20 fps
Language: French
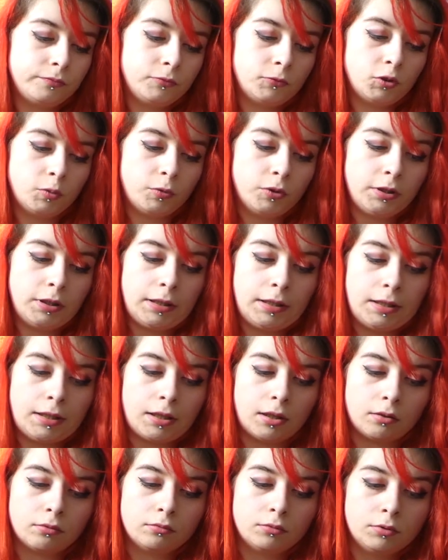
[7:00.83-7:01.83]
Tout le monde il est
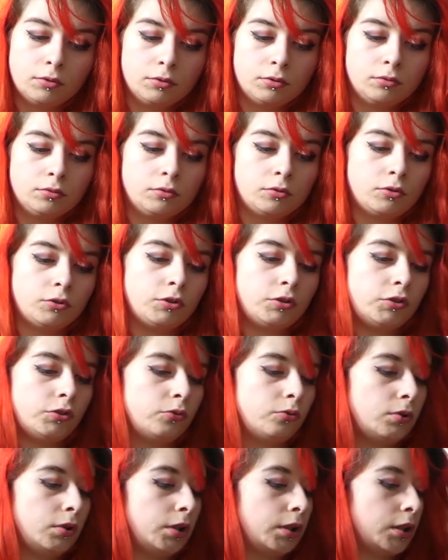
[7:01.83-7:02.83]
là. Le
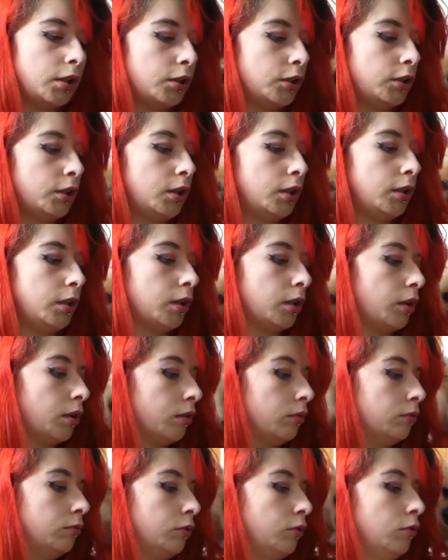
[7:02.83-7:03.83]
ciseau est caché là derrière.
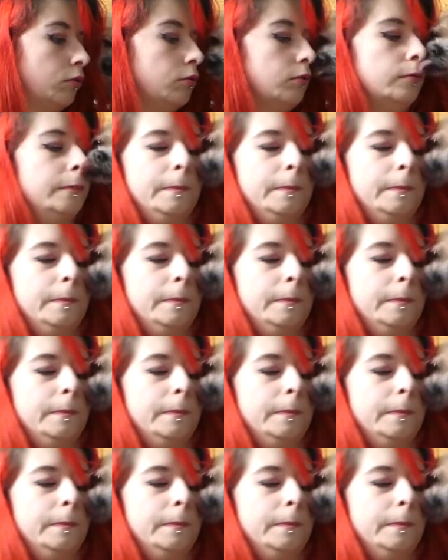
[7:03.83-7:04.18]
Coucou.